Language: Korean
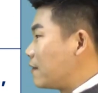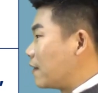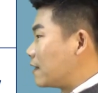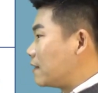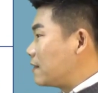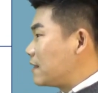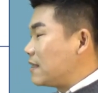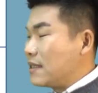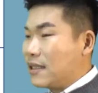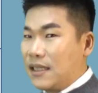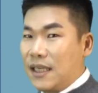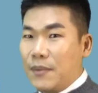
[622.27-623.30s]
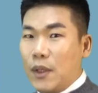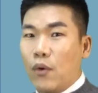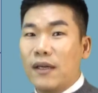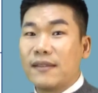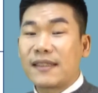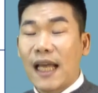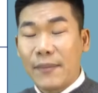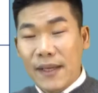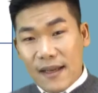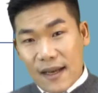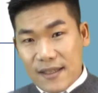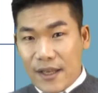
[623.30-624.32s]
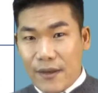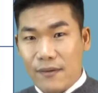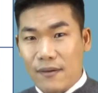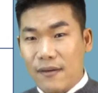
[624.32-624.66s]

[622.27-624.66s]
여기는 12월 3일까지예요.